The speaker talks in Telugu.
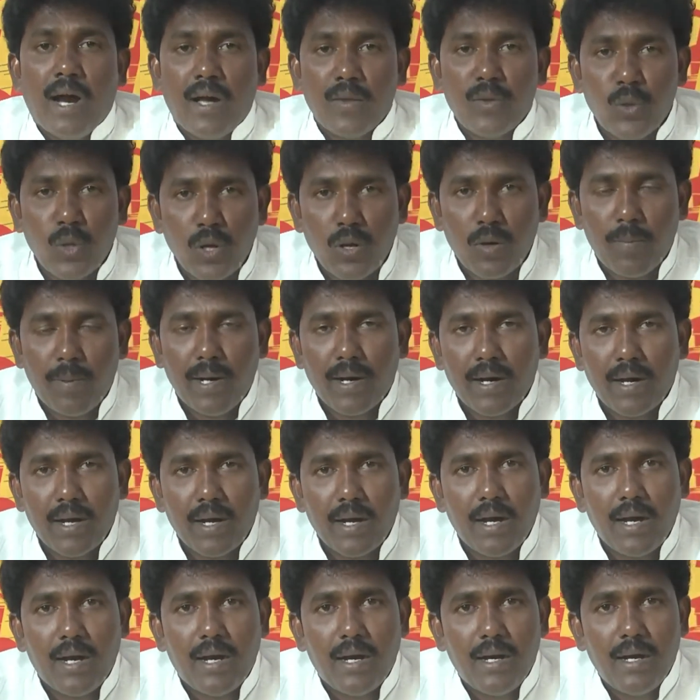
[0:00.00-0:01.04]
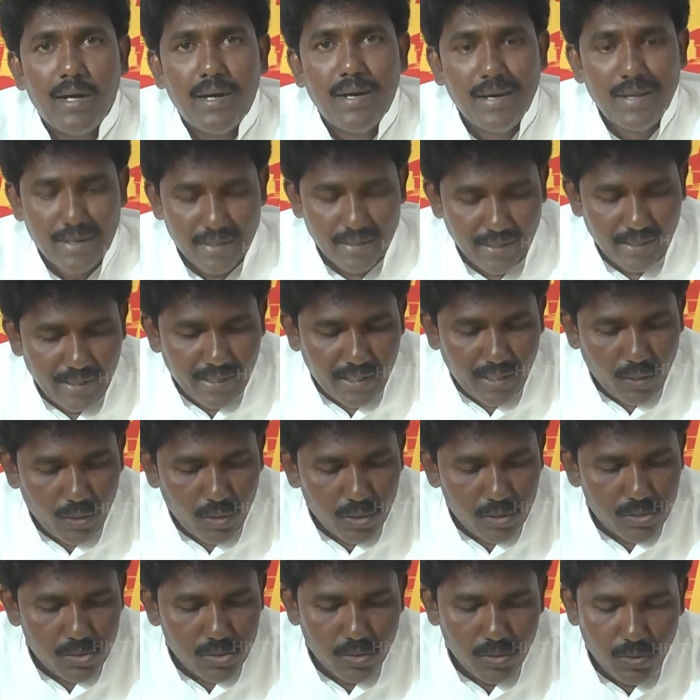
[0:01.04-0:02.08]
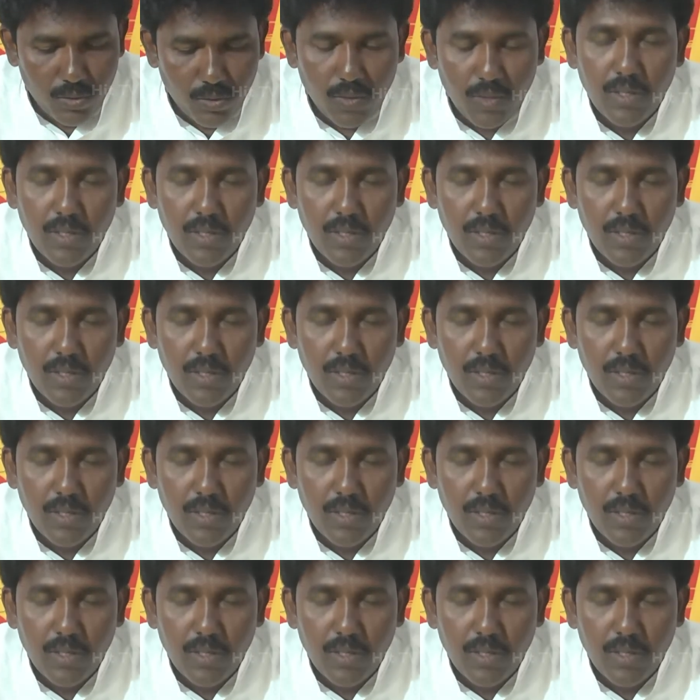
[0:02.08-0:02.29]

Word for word: అందులో భాగంగా నిన్నటి రోజు